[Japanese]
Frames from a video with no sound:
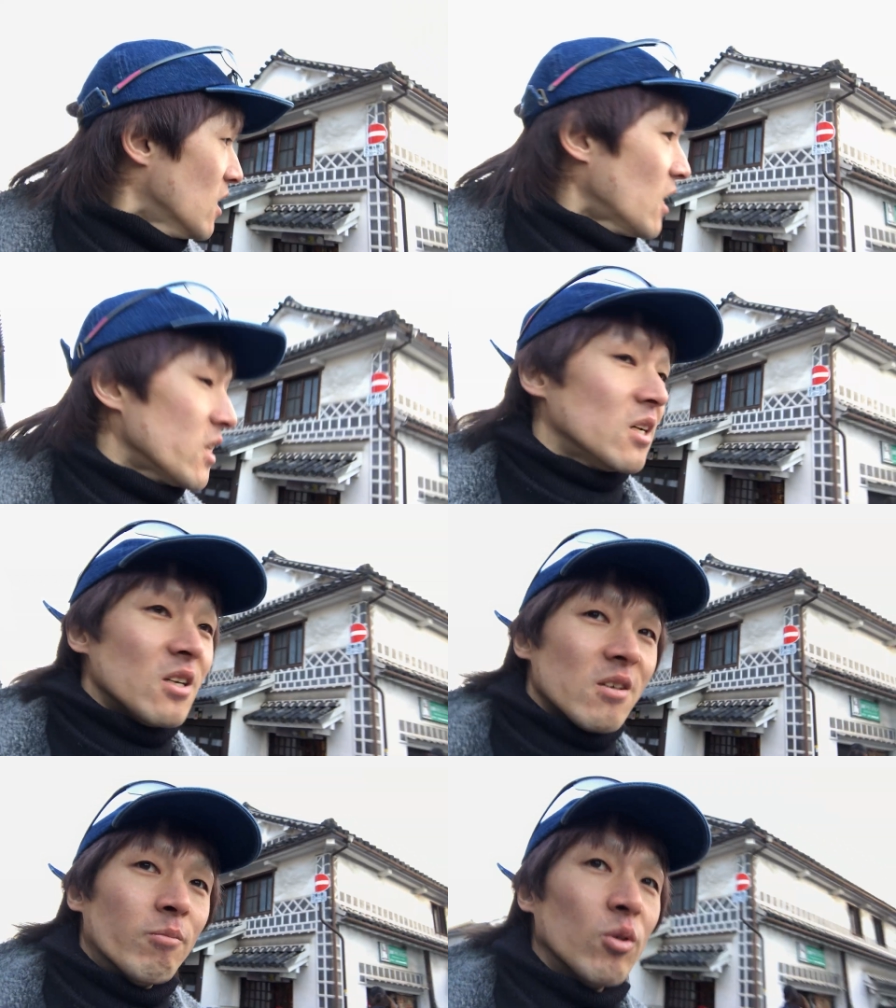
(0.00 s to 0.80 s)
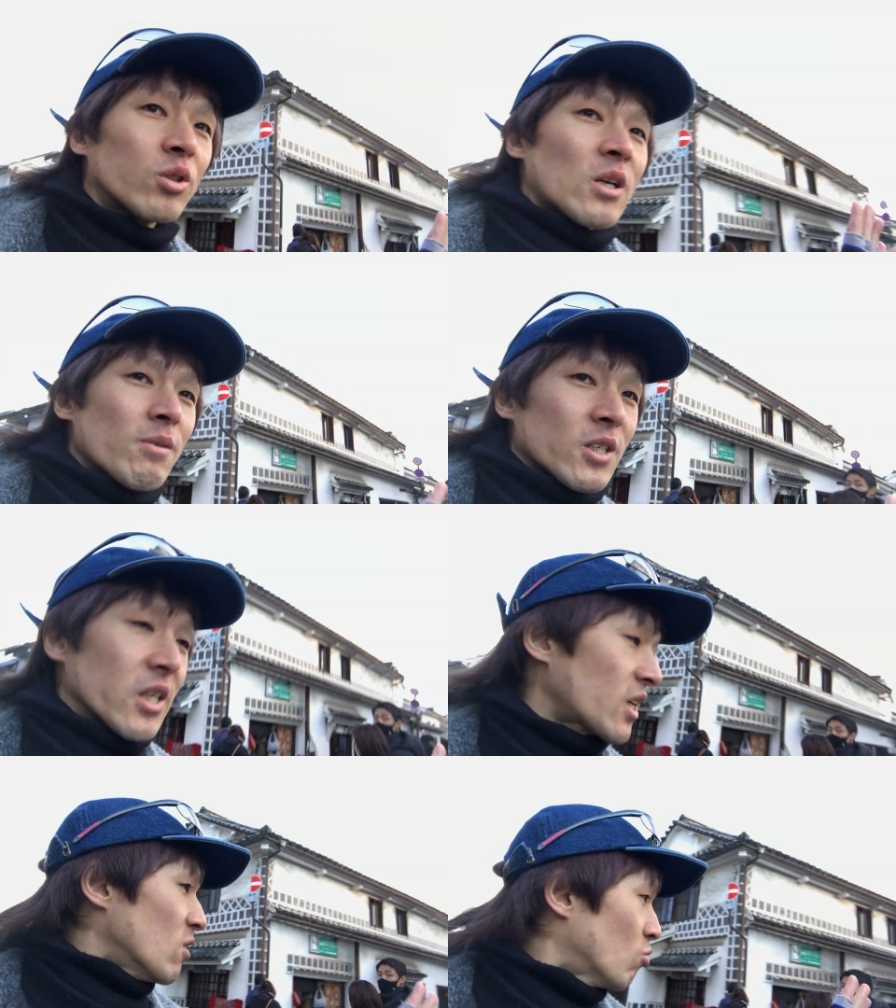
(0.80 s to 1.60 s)
はい戻ってきました
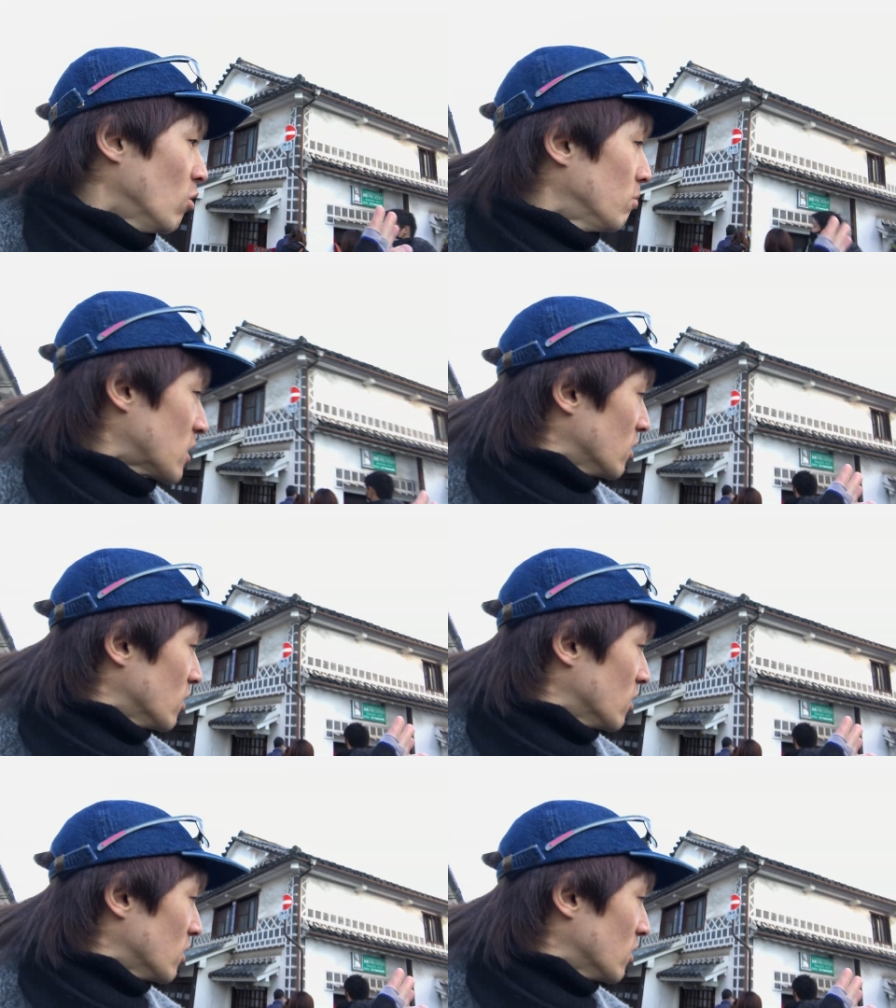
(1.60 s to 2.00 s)
ね観光橋